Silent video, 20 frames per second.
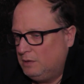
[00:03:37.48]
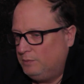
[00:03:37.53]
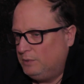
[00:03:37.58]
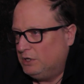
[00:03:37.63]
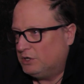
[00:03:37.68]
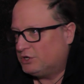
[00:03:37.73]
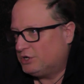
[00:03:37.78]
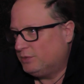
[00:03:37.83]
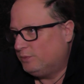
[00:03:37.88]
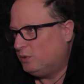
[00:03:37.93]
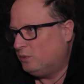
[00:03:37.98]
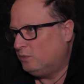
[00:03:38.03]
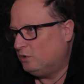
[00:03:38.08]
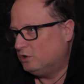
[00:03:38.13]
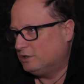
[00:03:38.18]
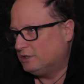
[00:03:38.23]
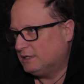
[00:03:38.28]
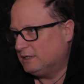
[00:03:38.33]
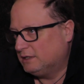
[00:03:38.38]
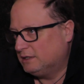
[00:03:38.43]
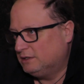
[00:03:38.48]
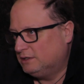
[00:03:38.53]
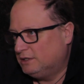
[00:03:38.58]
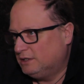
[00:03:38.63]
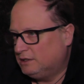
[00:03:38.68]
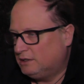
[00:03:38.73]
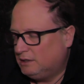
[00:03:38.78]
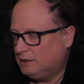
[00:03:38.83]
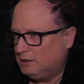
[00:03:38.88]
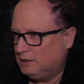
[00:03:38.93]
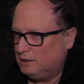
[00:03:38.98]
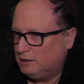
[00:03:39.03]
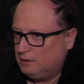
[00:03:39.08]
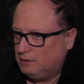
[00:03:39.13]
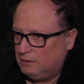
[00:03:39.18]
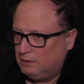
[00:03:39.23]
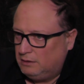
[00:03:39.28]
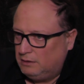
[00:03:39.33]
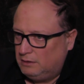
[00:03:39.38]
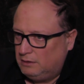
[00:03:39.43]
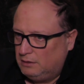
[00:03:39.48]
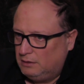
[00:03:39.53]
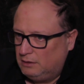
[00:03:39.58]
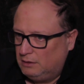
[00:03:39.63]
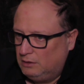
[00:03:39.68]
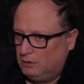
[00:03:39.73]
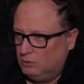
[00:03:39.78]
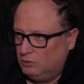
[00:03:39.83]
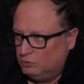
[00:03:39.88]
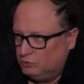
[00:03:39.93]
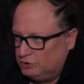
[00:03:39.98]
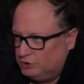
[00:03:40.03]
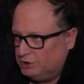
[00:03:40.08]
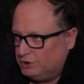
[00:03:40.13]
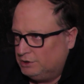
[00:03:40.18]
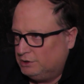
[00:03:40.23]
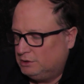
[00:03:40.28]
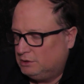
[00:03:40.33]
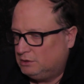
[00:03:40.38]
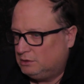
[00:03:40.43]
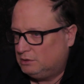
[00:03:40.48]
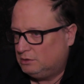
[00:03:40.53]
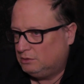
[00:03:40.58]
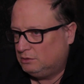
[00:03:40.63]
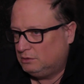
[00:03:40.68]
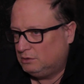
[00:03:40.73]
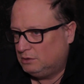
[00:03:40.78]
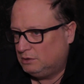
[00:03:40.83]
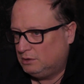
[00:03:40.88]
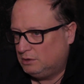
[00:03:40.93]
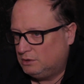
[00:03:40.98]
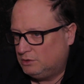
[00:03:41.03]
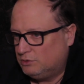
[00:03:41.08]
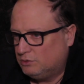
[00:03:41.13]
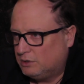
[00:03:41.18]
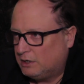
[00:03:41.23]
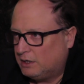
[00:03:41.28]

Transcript: pierwsze pomocy, gdzie te ludzie z